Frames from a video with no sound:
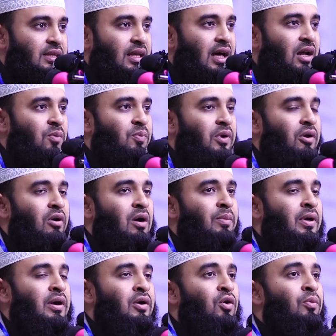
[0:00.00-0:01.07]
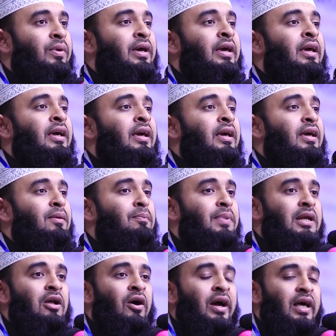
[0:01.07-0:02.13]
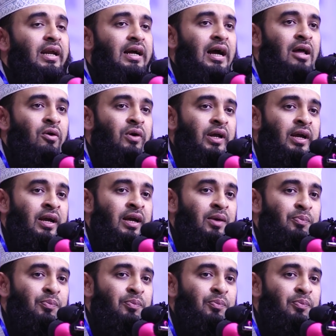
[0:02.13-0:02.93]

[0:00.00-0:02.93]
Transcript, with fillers: তারপরেও আমার নবী বিনয়ের কারণে